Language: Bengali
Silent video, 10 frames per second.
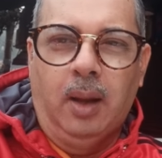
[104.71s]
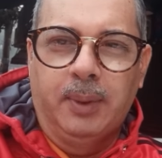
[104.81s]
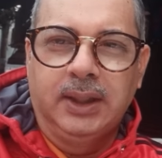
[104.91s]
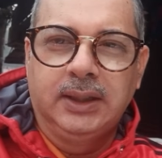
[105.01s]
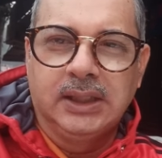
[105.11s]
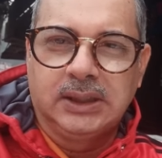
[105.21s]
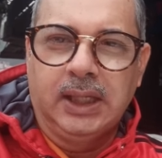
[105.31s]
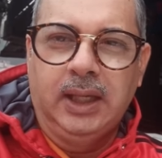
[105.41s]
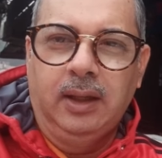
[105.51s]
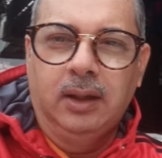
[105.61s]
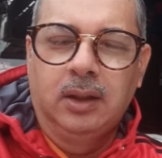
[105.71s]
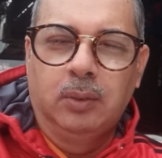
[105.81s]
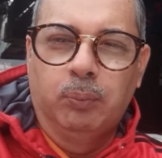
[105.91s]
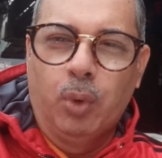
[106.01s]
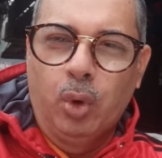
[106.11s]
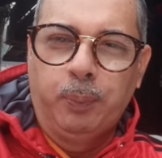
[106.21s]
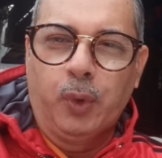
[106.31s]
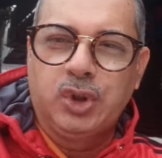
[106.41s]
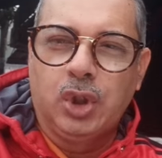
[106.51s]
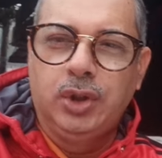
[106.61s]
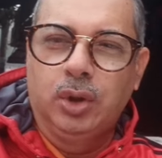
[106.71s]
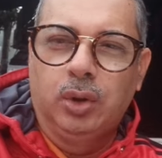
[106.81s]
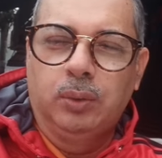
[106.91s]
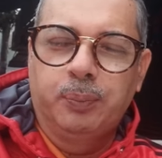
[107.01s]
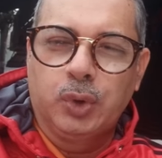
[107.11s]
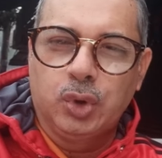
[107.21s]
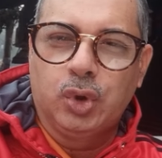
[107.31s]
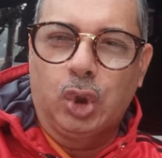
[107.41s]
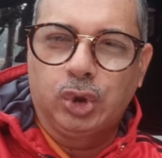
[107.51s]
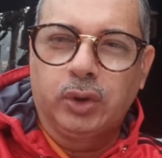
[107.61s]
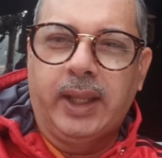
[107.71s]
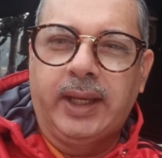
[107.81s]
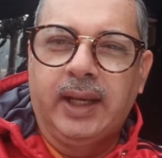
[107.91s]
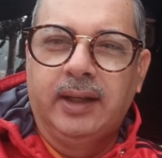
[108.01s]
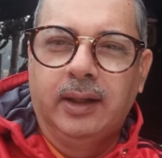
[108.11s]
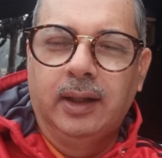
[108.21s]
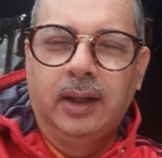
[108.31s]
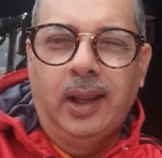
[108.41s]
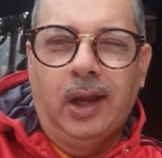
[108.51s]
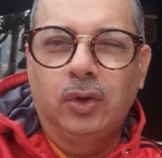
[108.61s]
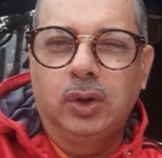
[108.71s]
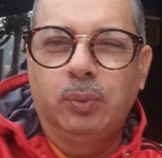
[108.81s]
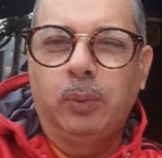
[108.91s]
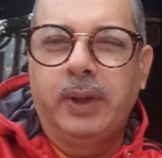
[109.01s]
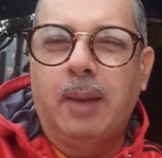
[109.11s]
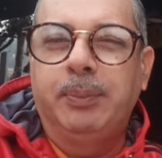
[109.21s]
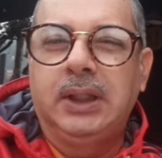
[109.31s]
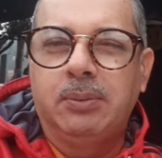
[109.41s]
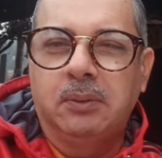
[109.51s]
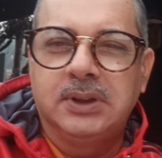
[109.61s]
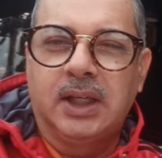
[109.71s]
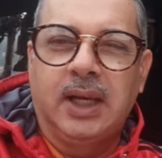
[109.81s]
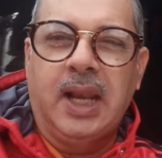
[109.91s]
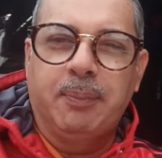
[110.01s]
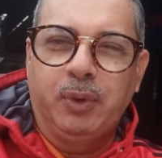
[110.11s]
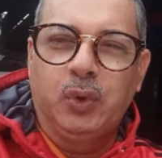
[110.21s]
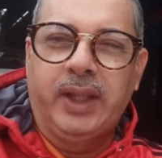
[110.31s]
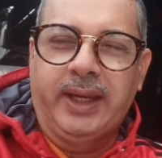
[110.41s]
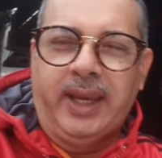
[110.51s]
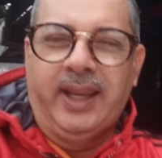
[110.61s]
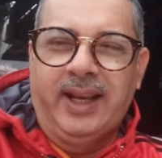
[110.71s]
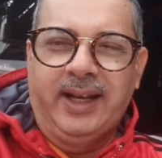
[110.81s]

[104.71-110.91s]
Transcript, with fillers: আমাদের দেশে বহুল প্রচলিত প্রচুর দর্শক দেখেন এখন তো বলবেন আপনি কিভাবে জানলেন আপনিও দেখেন